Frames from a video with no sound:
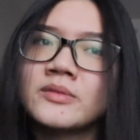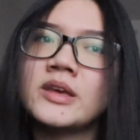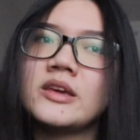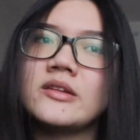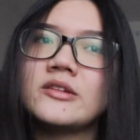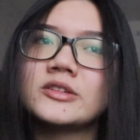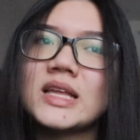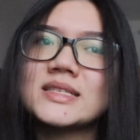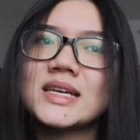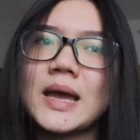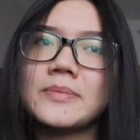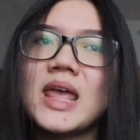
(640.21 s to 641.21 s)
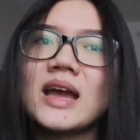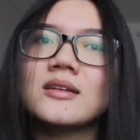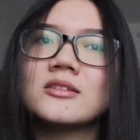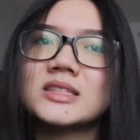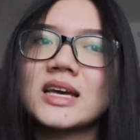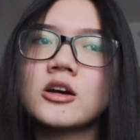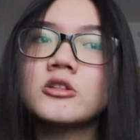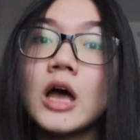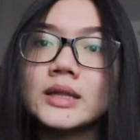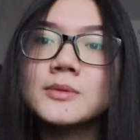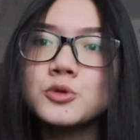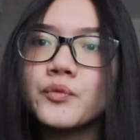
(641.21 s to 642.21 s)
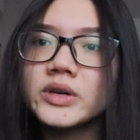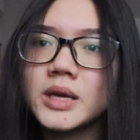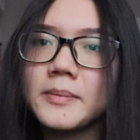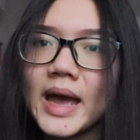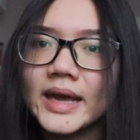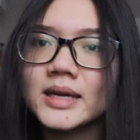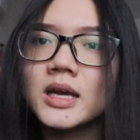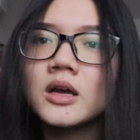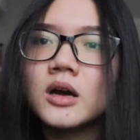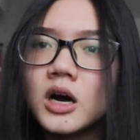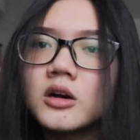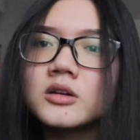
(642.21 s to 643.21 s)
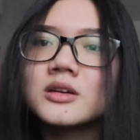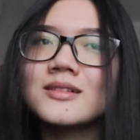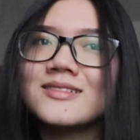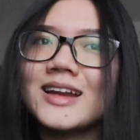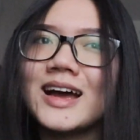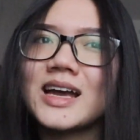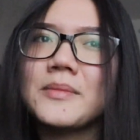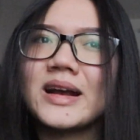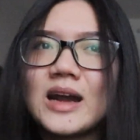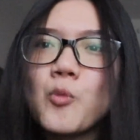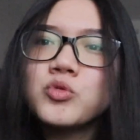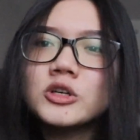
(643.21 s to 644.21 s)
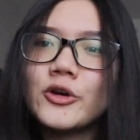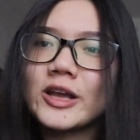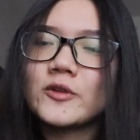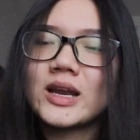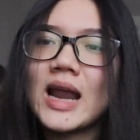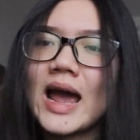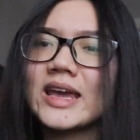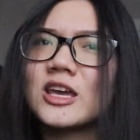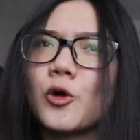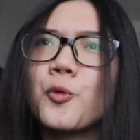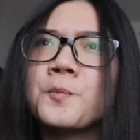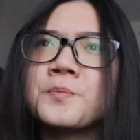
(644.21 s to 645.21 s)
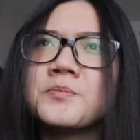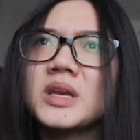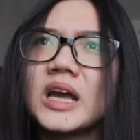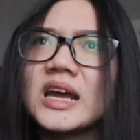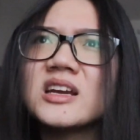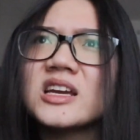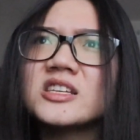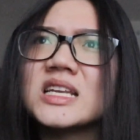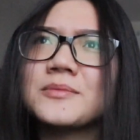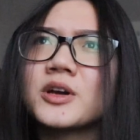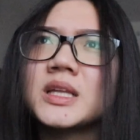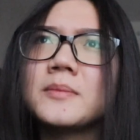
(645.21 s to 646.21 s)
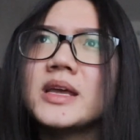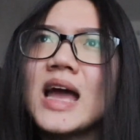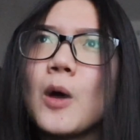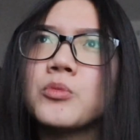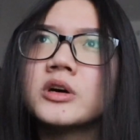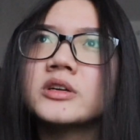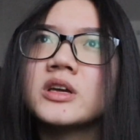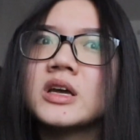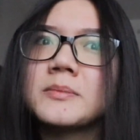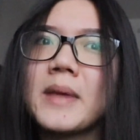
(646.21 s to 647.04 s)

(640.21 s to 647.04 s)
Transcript: thì người ta sẽ cảm giác là người ta có thể tiếp xúc với các bạn hơn là các bạn đóng người hoàn toàn lại kiểu mình nghĩ cái chỉ là một cái tâm lý học thôi